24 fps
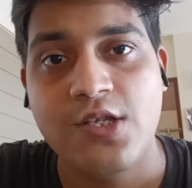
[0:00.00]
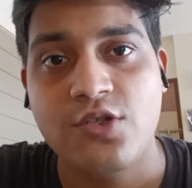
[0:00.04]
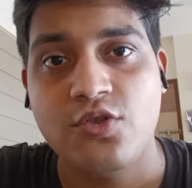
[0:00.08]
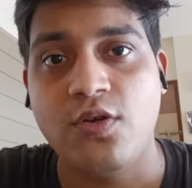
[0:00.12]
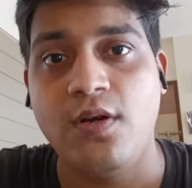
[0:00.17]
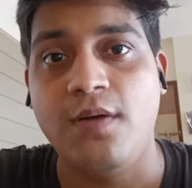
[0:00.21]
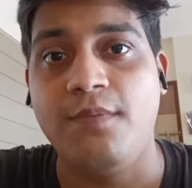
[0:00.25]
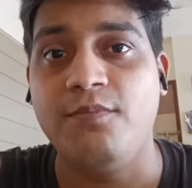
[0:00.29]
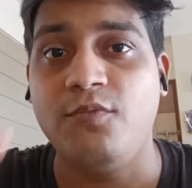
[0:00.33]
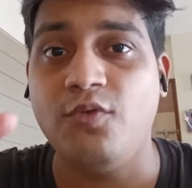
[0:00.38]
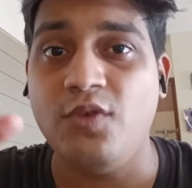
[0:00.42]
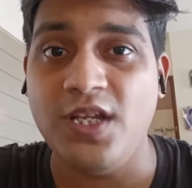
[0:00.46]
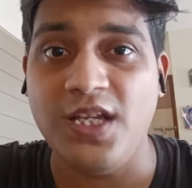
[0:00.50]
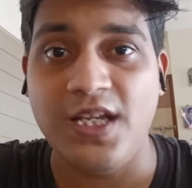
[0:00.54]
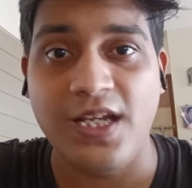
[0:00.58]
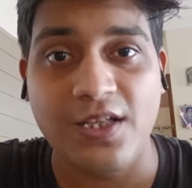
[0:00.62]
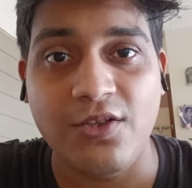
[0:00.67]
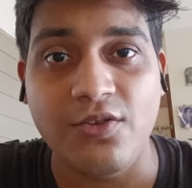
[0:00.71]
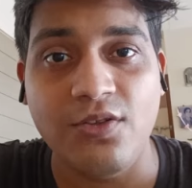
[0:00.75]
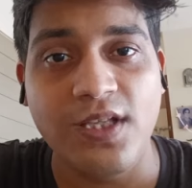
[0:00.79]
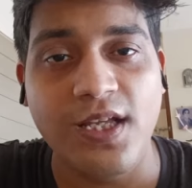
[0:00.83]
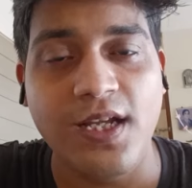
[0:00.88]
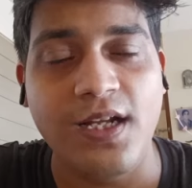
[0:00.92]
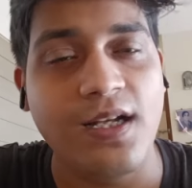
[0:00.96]
सो हमको ये
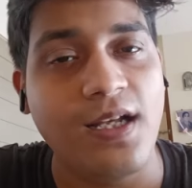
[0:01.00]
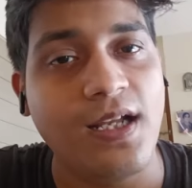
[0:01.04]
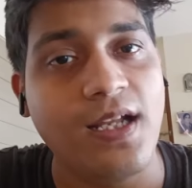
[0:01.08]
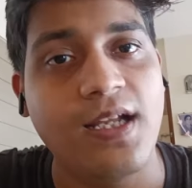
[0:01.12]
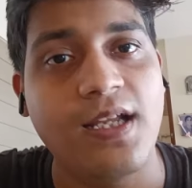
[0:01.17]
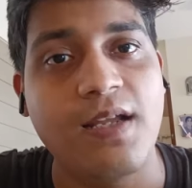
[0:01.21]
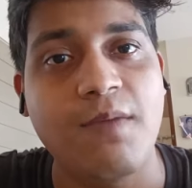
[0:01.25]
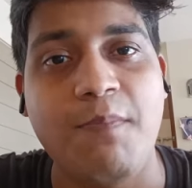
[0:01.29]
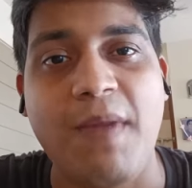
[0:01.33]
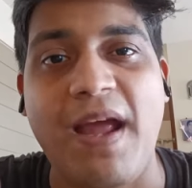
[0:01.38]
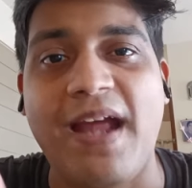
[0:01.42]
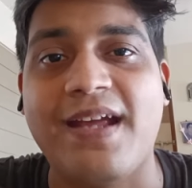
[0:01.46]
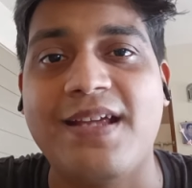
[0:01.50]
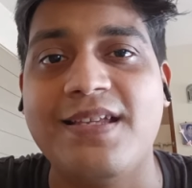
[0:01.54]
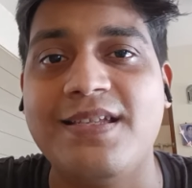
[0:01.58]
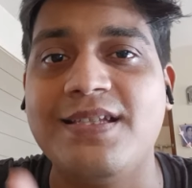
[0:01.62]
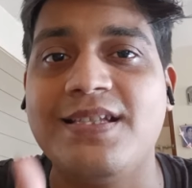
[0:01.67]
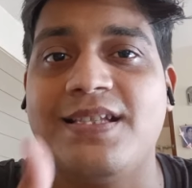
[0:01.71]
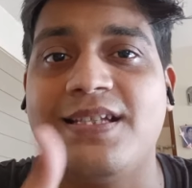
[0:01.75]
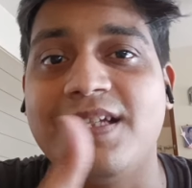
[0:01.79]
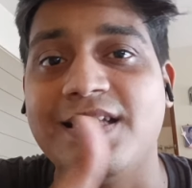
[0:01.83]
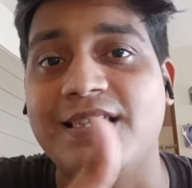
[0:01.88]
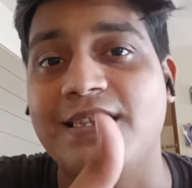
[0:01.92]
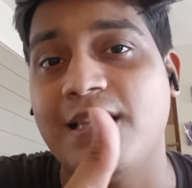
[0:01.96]
तो देखना है कि
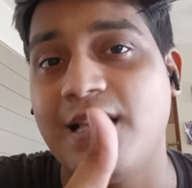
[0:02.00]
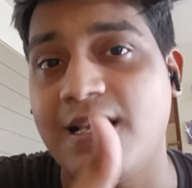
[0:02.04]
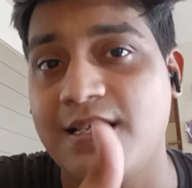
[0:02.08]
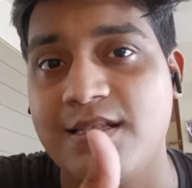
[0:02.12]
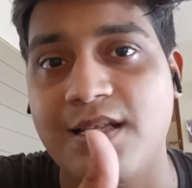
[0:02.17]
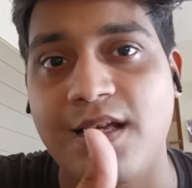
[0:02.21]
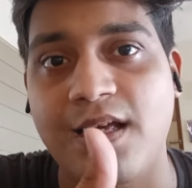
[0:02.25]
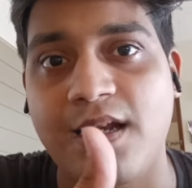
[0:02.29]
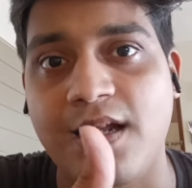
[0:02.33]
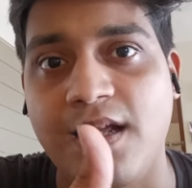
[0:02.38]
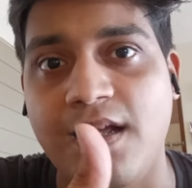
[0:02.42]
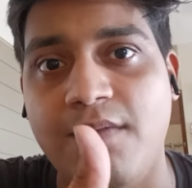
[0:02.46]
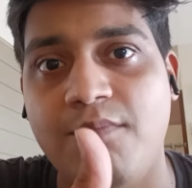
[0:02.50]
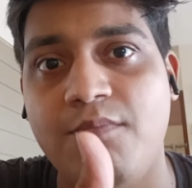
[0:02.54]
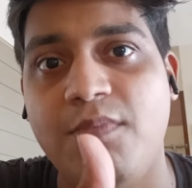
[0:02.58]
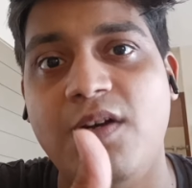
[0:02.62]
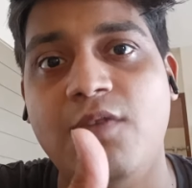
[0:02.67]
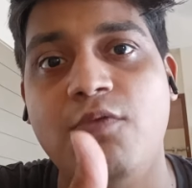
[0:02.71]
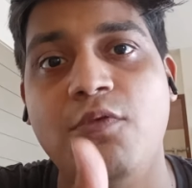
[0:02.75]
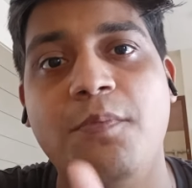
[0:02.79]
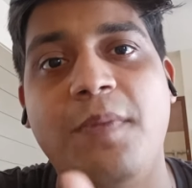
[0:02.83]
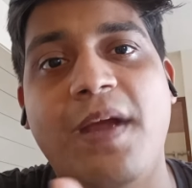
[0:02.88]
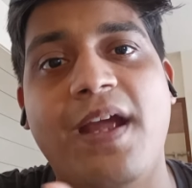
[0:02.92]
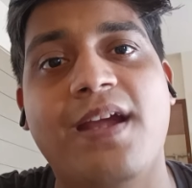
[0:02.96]
पैकेजेस कितना जा रहा है
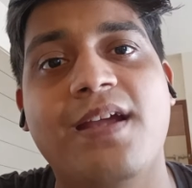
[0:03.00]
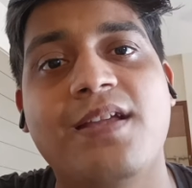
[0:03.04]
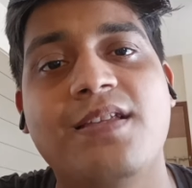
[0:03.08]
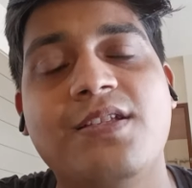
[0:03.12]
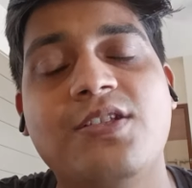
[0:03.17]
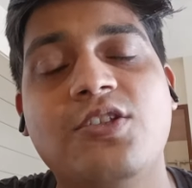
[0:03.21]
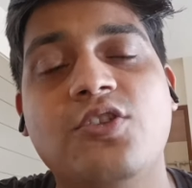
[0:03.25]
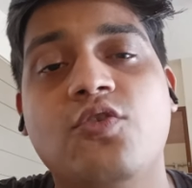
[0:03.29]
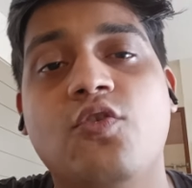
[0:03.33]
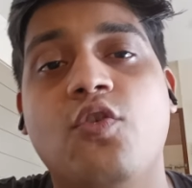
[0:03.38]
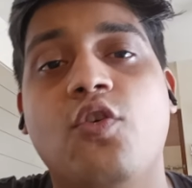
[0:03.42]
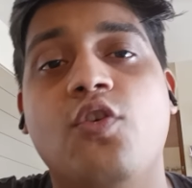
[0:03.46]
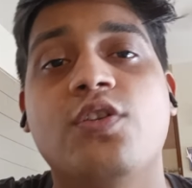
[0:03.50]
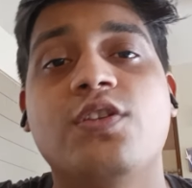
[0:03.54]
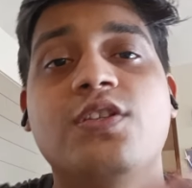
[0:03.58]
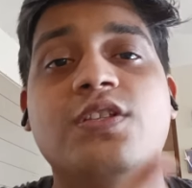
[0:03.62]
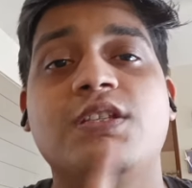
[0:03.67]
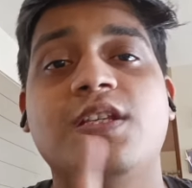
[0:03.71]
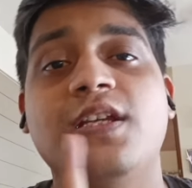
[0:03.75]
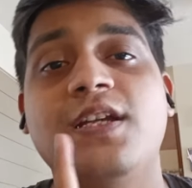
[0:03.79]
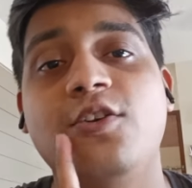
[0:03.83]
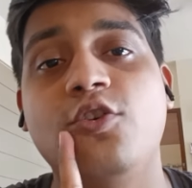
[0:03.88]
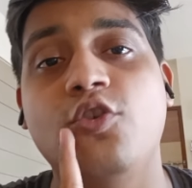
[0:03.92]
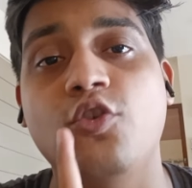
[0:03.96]
बट वो पैकेजेस कौन
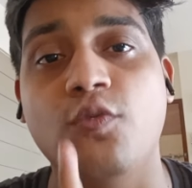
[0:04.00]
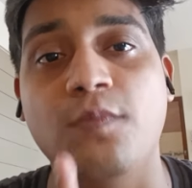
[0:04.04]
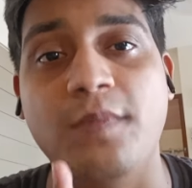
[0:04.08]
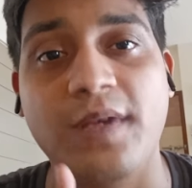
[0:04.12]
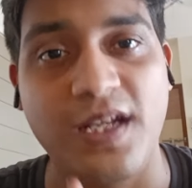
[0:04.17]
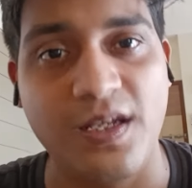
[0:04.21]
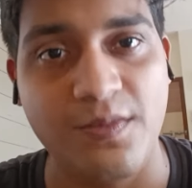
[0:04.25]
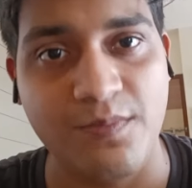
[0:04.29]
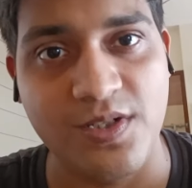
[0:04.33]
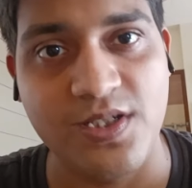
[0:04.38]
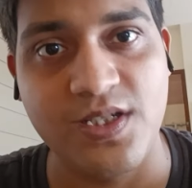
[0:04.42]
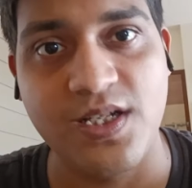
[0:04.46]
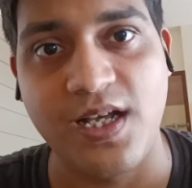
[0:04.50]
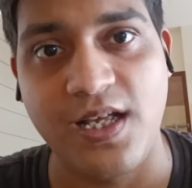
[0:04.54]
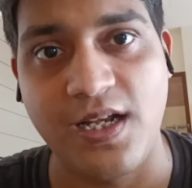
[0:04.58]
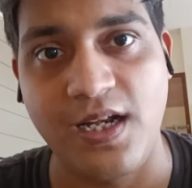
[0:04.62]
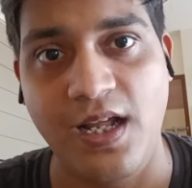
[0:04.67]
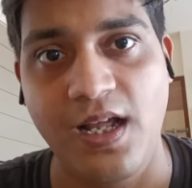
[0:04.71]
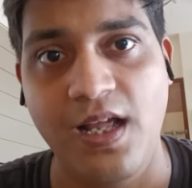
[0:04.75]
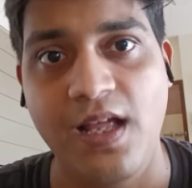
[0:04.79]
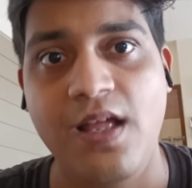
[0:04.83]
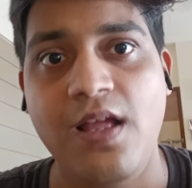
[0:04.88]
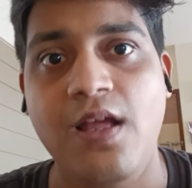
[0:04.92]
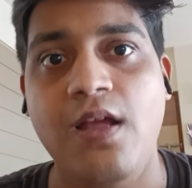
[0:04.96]
से डोमेन में जा
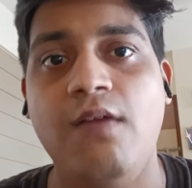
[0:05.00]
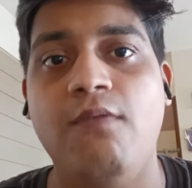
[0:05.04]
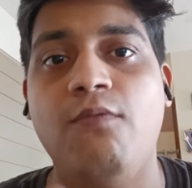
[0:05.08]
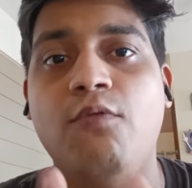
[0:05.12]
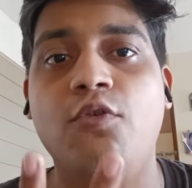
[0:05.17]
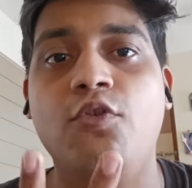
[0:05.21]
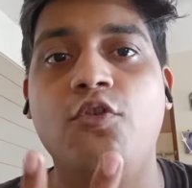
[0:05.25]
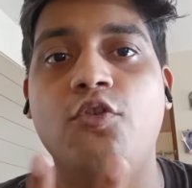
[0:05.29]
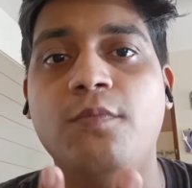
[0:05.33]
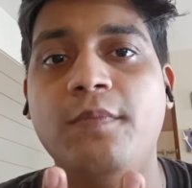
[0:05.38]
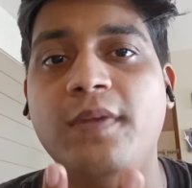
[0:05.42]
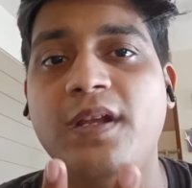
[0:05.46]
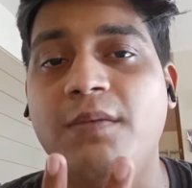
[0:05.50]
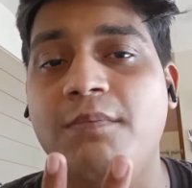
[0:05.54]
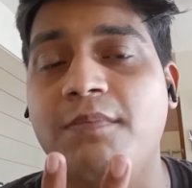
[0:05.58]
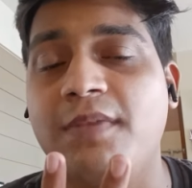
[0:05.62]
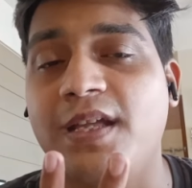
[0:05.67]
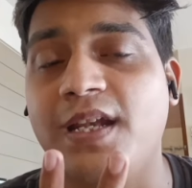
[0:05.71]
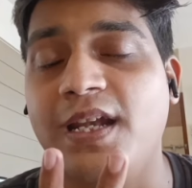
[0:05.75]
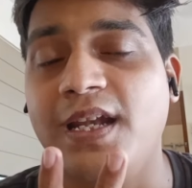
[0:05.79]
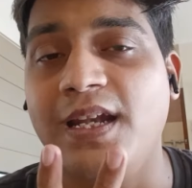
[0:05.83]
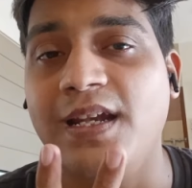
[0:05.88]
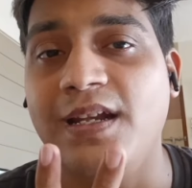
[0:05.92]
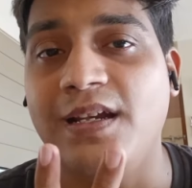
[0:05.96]
रहा है वो डोमेन
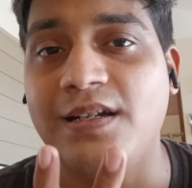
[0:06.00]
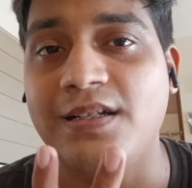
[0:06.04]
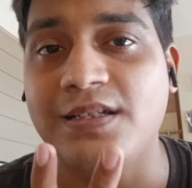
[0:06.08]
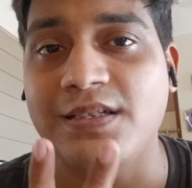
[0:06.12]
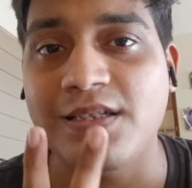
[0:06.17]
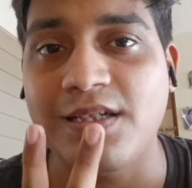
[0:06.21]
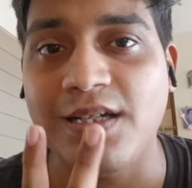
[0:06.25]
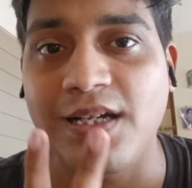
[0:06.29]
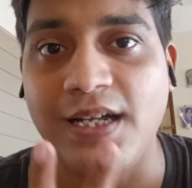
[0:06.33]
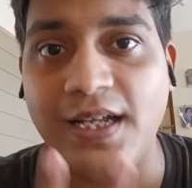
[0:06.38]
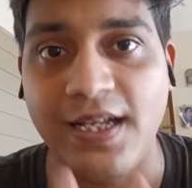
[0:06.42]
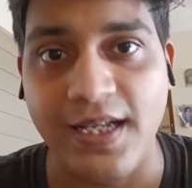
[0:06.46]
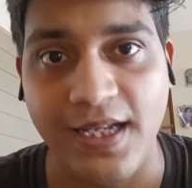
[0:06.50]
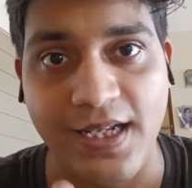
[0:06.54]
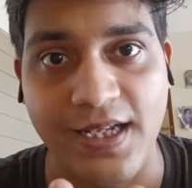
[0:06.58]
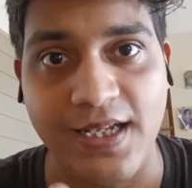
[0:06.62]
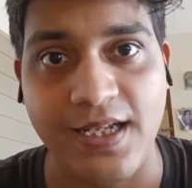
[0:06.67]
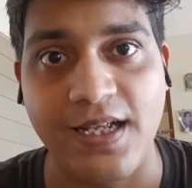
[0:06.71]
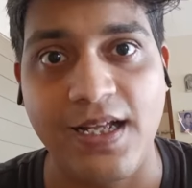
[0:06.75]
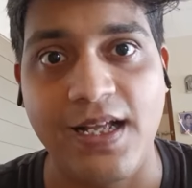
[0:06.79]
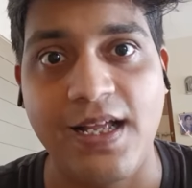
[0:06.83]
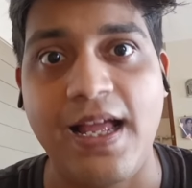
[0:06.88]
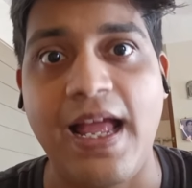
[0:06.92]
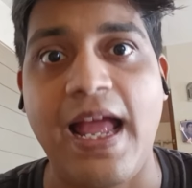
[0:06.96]
मेरे इंटरेस्ट का है
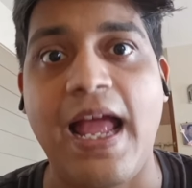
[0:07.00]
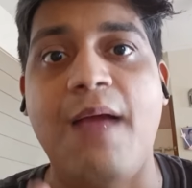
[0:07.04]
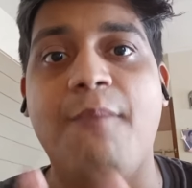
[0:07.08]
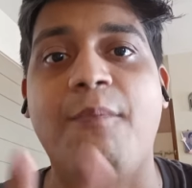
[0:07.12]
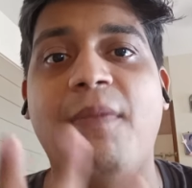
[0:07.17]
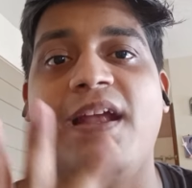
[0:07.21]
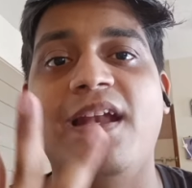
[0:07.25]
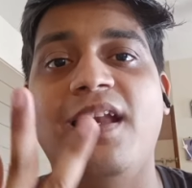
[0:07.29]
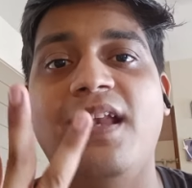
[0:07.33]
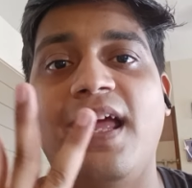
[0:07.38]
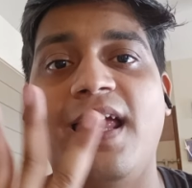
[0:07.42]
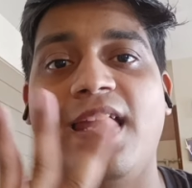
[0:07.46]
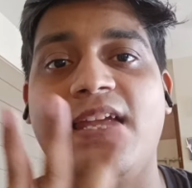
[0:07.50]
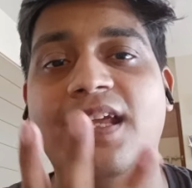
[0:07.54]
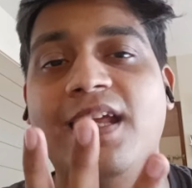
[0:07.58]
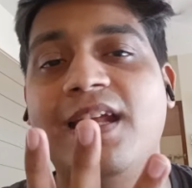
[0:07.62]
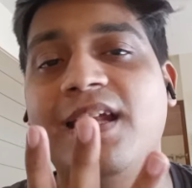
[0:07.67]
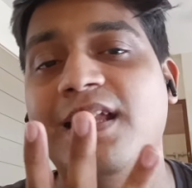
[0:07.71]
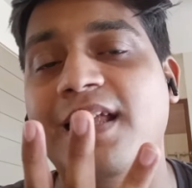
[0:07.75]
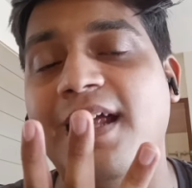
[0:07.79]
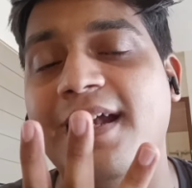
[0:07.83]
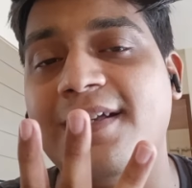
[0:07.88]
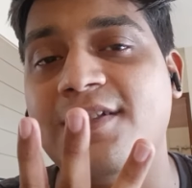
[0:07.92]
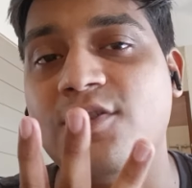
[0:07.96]
क्या एम आई
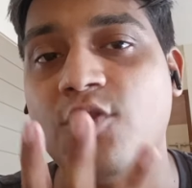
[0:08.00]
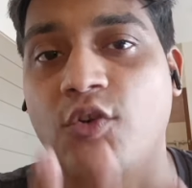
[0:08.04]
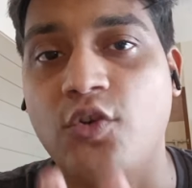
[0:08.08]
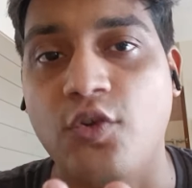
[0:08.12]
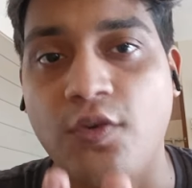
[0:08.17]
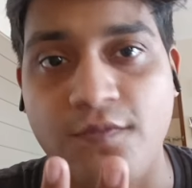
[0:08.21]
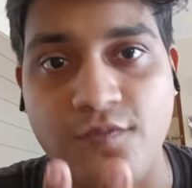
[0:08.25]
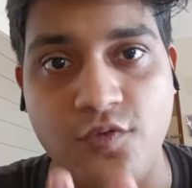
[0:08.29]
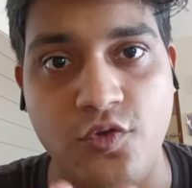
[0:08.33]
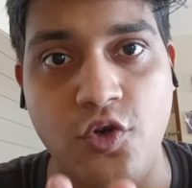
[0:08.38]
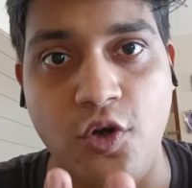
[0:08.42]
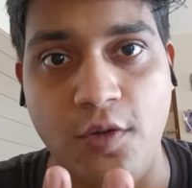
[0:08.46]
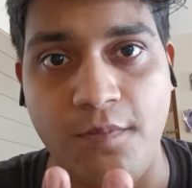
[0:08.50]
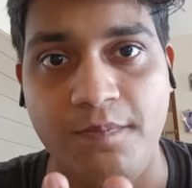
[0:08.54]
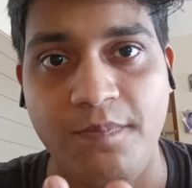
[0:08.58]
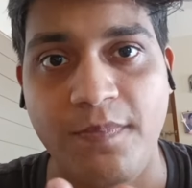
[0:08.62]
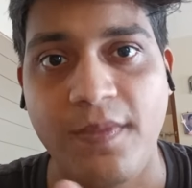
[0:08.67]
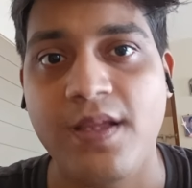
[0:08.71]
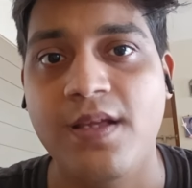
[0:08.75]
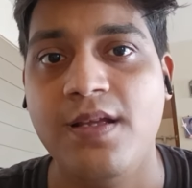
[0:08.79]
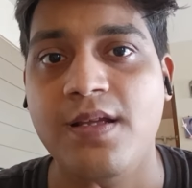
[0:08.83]
लाइकिंग दैट सॉर्ट ऑफ जॉब